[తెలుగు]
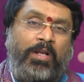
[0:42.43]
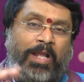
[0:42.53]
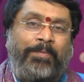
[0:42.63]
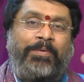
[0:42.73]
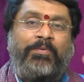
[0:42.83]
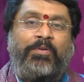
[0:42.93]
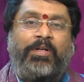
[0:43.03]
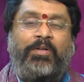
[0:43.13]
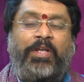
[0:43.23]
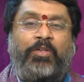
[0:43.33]
లాభంలో
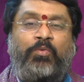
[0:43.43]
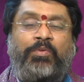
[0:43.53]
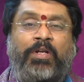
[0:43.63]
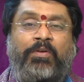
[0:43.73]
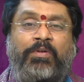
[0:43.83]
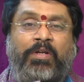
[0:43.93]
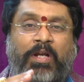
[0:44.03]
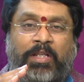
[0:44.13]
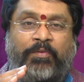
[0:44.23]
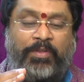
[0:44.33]
ఇక్కడ కేతు ఉన్నాడు
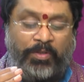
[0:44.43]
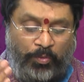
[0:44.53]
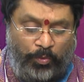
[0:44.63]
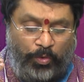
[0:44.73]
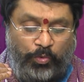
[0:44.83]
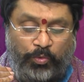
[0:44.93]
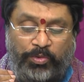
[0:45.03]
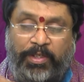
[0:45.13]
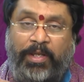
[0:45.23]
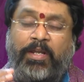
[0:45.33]
అదేవిధంగా గురుడు చూస్తే